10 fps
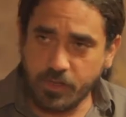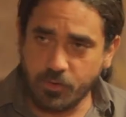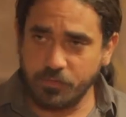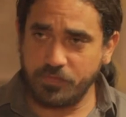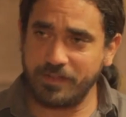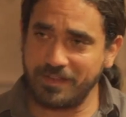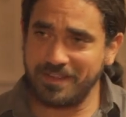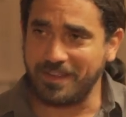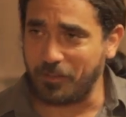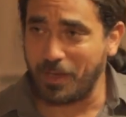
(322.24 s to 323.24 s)
يعني هيكون فيها
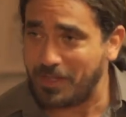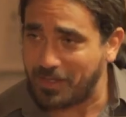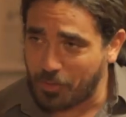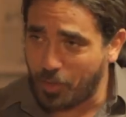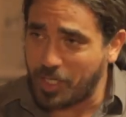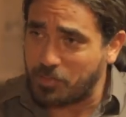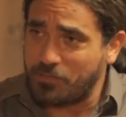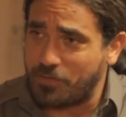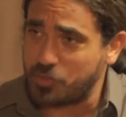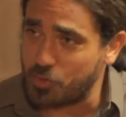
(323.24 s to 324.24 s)
ايه وبعدين انت الوحيد اللي
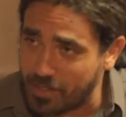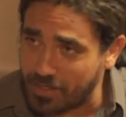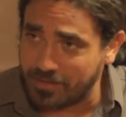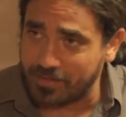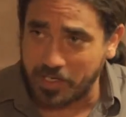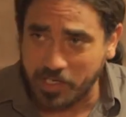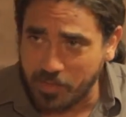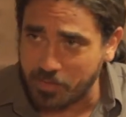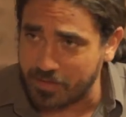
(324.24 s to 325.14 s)
بتفهم في الشغلانه دي هنيجي نعمل